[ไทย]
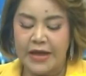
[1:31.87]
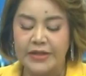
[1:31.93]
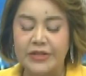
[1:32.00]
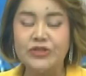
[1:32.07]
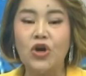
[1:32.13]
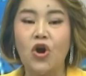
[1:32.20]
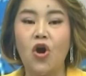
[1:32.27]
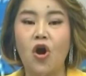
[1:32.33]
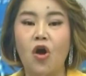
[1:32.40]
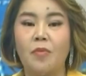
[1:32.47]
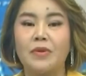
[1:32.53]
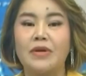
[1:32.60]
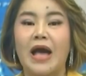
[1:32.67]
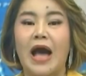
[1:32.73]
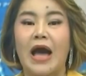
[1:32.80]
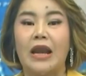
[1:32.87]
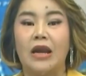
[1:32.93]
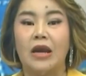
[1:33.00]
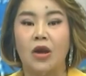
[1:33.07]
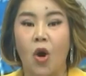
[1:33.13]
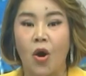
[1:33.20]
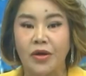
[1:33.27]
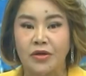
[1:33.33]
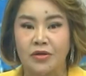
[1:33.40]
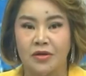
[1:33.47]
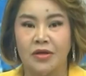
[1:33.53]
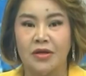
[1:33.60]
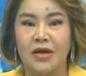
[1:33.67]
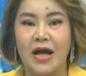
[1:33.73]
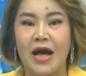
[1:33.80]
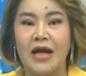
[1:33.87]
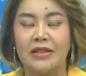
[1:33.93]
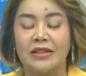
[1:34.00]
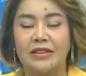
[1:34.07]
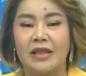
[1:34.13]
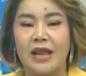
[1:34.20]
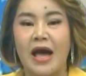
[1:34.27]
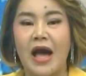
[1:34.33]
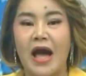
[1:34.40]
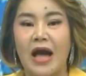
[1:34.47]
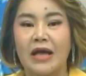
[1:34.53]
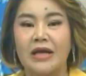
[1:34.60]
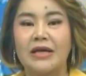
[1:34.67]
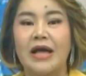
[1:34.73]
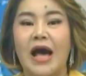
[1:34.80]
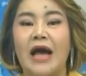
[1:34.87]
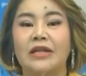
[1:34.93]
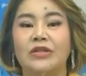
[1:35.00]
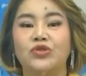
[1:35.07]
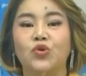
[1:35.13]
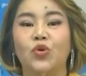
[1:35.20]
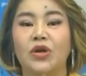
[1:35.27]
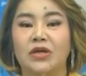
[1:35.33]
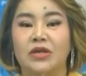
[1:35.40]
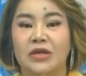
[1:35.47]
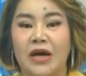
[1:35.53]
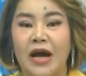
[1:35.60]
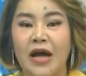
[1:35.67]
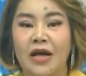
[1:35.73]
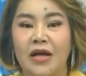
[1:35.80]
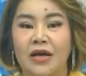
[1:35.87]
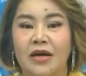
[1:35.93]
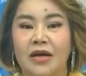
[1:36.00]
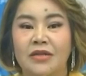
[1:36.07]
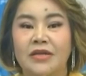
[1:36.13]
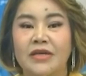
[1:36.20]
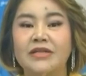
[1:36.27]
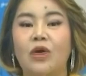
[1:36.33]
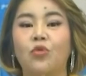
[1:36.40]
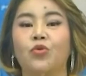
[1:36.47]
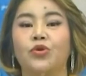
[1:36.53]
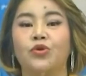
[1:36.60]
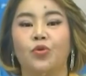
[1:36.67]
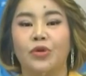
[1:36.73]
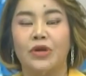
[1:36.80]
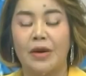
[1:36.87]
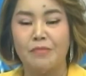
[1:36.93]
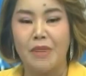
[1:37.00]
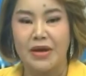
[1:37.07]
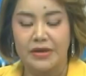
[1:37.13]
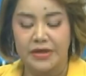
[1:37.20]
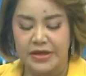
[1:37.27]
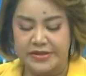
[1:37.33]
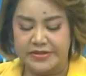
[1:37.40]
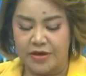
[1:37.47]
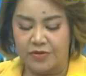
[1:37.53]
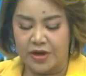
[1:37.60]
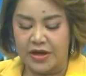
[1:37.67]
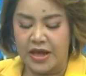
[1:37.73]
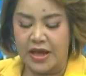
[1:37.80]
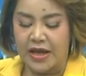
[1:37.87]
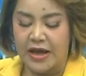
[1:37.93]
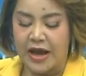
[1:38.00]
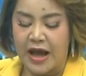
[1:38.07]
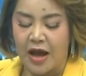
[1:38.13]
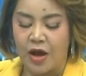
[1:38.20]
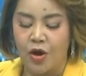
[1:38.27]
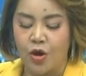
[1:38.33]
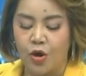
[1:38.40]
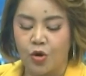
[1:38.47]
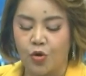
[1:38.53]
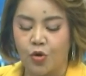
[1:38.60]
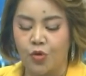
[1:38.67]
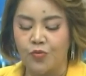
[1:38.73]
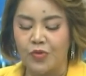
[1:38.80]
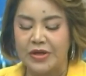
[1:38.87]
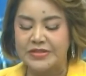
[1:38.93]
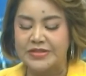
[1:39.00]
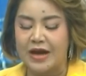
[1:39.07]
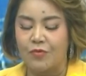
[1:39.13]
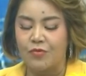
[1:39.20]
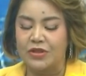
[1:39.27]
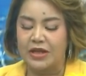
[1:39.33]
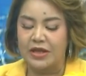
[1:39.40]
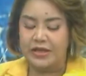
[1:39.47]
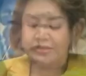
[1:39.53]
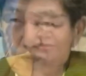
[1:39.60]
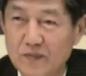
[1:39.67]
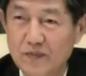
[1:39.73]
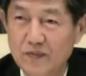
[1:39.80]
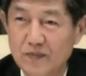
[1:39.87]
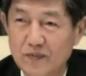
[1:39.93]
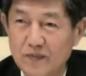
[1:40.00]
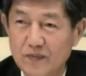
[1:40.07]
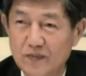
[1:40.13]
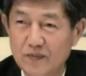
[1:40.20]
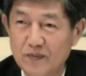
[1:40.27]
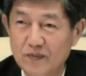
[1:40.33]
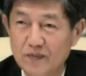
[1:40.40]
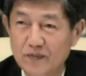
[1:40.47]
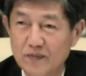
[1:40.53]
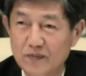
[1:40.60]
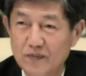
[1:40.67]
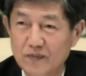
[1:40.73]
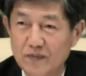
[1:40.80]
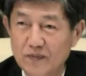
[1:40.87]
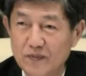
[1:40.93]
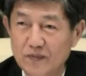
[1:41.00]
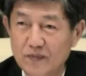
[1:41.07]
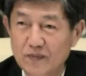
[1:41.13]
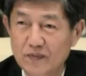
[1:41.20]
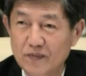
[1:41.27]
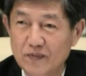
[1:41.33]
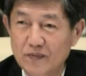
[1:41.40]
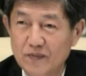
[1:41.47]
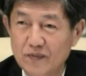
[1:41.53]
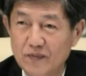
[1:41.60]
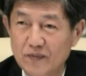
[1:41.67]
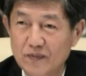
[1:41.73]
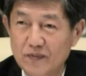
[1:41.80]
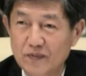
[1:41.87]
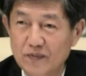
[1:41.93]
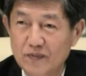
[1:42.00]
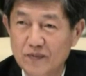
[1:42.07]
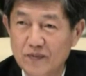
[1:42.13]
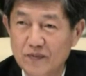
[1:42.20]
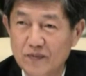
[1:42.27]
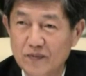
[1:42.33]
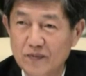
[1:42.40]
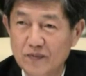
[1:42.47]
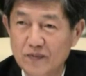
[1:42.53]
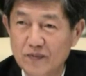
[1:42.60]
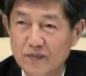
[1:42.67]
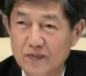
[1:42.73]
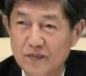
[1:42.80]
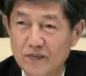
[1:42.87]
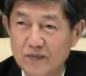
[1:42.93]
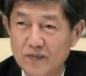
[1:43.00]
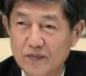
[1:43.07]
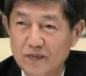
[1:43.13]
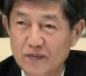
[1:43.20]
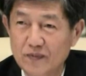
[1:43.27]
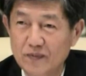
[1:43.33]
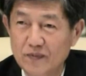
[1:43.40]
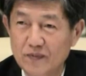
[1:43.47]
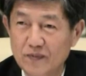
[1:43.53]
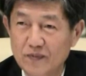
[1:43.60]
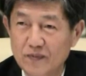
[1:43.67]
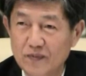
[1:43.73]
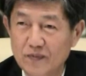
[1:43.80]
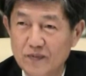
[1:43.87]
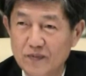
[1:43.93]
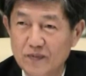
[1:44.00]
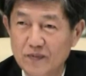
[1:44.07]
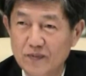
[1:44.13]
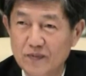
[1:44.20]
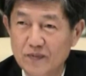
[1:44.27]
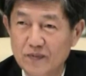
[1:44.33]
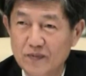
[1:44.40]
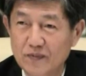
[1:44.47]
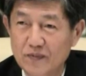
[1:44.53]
เห็นชอบการลดอัตราการช่วยเหลือ ที่จะอุดหนุนน้ำมันดีเซลนั่นเองค่ะคุณ วิศักดิ์วัฒนศัพท์ผู้อำนวยการสำนักงานกองทุนน้ำมันเชื้อเพลิงบอกว่า ที่ประชุมกบน